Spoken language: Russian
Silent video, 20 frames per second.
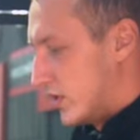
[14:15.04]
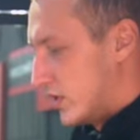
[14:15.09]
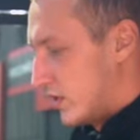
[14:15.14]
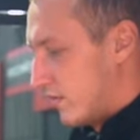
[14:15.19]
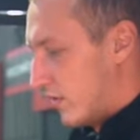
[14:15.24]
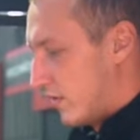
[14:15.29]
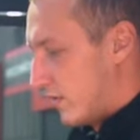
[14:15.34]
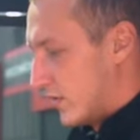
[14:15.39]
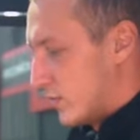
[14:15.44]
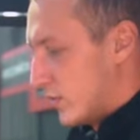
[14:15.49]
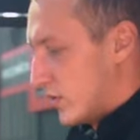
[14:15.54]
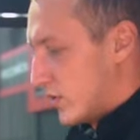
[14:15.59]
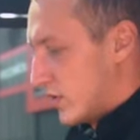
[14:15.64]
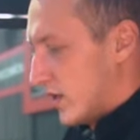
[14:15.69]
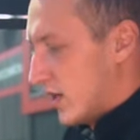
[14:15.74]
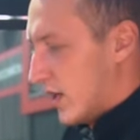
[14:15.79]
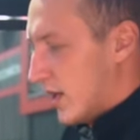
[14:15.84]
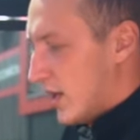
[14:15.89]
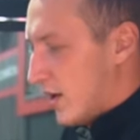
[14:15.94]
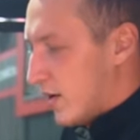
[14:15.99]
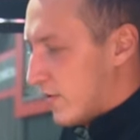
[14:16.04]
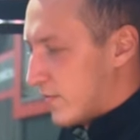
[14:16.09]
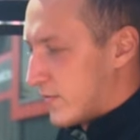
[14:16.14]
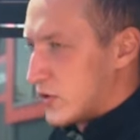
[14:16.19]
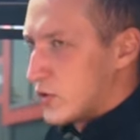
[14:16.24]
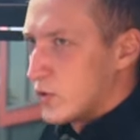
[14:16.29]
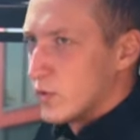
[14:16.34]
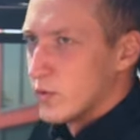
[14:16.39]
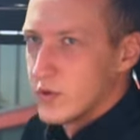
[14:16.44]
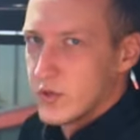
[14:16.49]
если вы возьмете
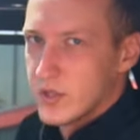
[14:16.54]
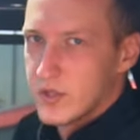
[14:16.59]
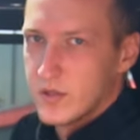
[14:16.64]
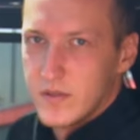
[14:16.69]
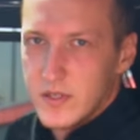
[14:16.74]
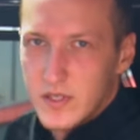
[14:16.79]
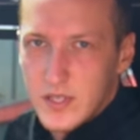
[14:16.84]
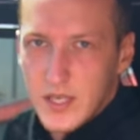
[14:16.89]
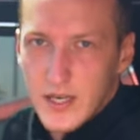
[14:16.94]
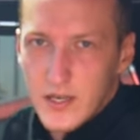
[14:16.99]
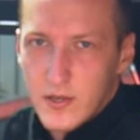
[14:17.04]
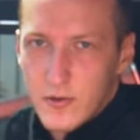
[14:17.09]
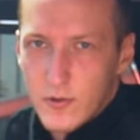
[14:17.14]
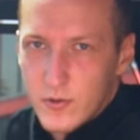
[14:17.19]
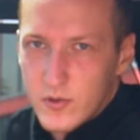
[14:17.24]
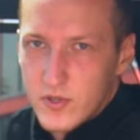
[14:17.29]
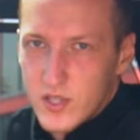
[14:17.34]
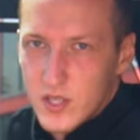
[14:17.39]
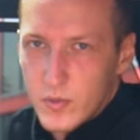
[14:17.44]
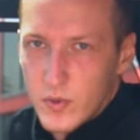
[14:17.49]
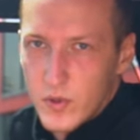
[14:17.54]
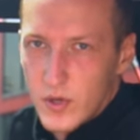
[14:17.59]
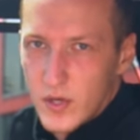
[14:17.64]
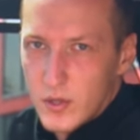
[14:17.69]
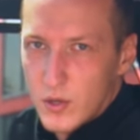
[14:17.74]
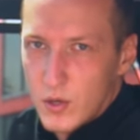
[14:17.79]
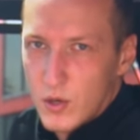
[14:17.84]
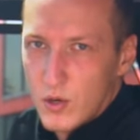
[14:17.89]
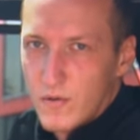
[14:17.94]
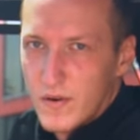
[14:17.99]
всю технику с собой,
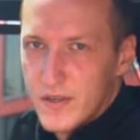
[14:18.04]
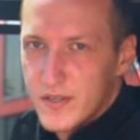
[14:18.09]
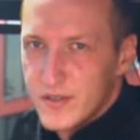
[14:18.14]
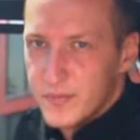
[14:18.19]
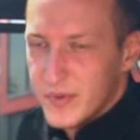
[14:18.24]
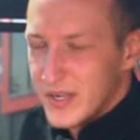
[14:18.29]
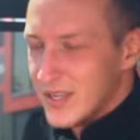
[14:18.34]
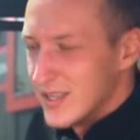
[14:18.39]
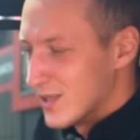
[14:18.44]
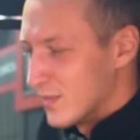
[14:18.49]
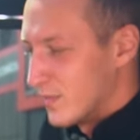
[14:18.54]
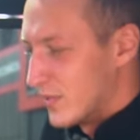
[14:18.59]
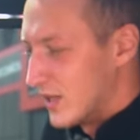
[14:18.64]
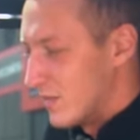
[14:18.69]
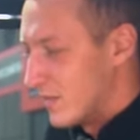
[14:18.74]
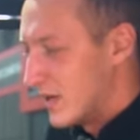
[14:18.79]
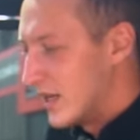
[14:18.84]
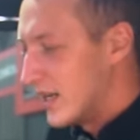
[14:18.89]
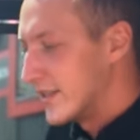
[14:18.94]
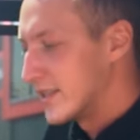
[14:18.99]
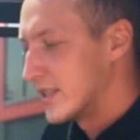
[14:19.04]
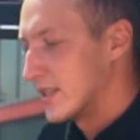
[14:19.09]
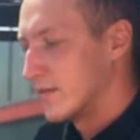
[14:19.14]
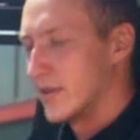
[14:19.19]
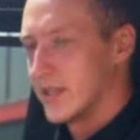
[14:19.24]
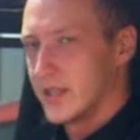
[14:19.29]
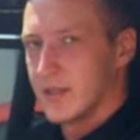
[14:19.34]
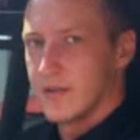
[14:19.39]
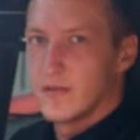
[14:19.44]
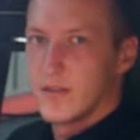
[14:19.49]
которая у вас в принципе имеется, в
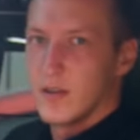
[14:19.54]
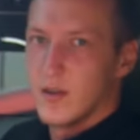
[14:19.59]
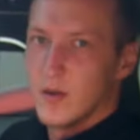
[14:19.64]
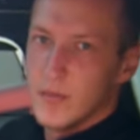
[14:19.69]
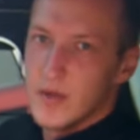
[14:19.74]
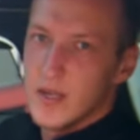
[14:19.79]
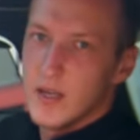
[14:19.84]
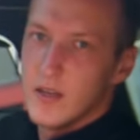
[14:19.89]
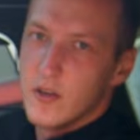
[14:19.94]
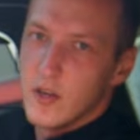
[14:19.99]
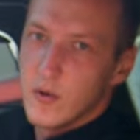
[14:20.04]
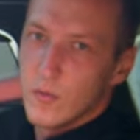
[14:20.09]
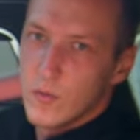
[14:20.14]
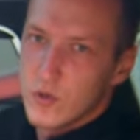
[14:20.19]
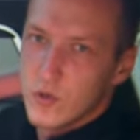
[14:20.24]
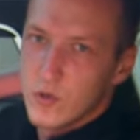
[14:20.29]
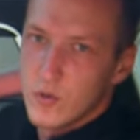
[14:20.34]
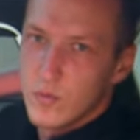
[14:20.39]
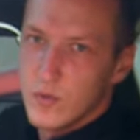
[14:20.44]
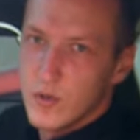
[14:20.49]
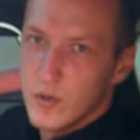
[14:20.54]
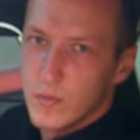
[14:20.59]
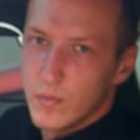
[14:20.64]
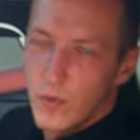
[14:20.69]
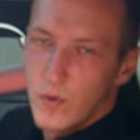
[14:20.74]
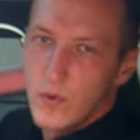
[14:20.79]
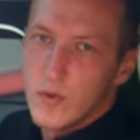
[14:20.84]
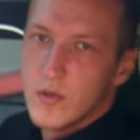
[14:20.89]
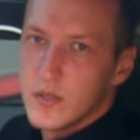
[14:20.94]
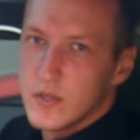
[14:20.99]
этом автомобиле ее можно будет
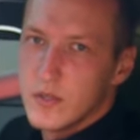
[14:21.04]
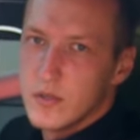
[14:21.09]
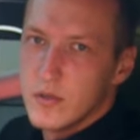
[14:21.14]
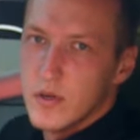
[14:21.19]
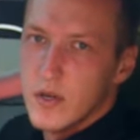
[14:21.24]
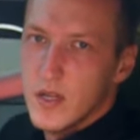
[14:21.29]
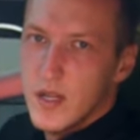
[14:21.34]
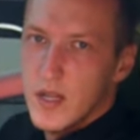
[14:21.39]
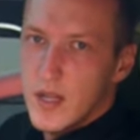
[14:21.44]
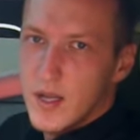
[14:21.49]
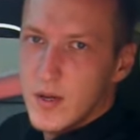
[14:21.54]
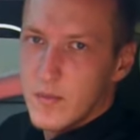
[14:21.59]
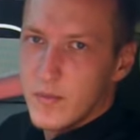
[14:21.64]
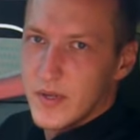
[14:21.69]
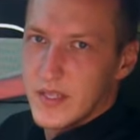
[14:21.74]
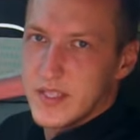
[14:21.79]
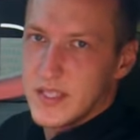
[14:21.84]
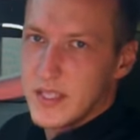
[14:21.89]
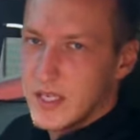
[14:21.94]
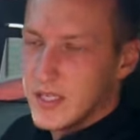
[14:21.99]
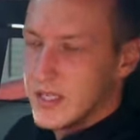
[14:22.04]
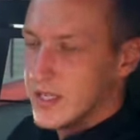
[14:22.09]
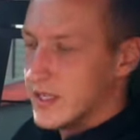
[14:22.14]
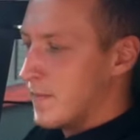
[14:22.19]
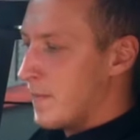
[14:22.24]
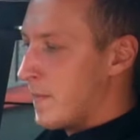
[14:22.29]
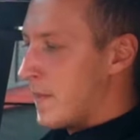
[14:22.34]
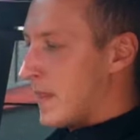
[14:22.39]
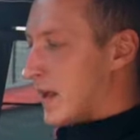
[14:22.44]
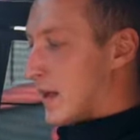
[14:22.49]
полностью подзарядить.
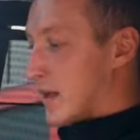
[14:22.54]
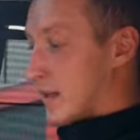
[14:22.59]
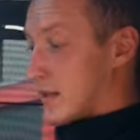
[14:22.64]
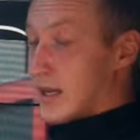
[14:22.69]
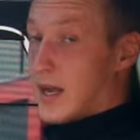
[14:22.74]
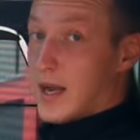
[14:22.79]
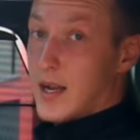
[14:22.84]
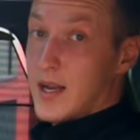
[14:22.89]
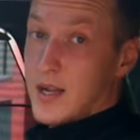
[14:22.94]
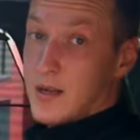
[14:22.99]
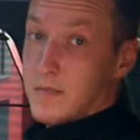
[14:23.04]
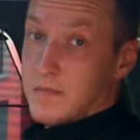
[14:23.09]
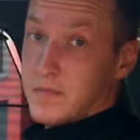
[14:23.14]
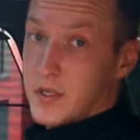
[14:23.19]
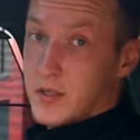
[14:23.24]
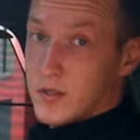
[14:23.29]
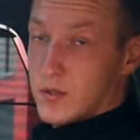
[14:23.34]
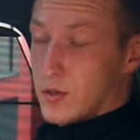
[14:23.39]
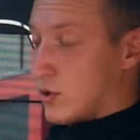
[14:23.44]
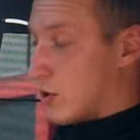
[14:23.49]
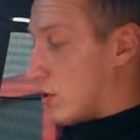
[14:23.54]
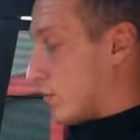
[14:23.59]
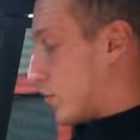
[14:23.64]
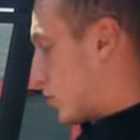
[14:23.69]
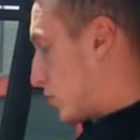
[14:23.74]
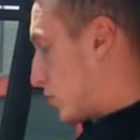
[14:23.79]
Далее, из удобств,